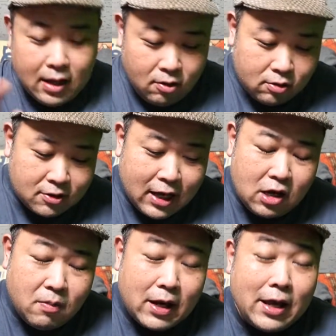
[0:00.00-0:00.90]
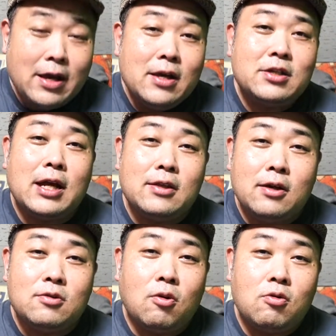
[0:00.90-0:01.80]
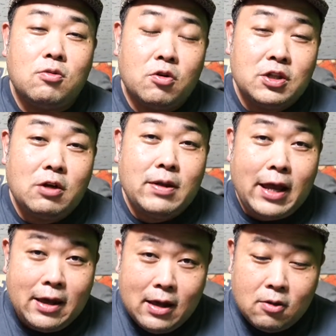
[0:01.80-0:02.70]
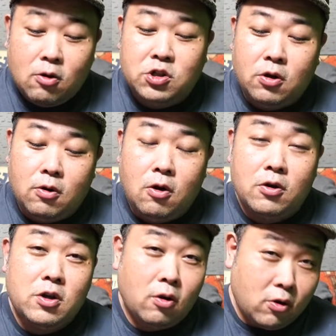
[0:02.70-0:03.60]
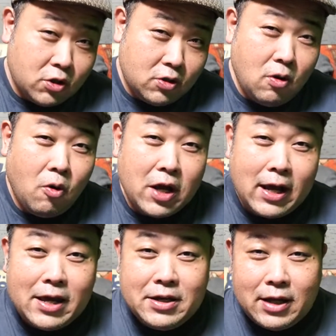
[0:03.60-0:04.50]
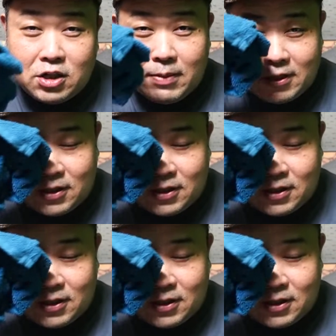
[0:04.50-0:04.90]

どうぞ最後までチャンネル登録をした上でご視聴の方よろしくお願いいたしま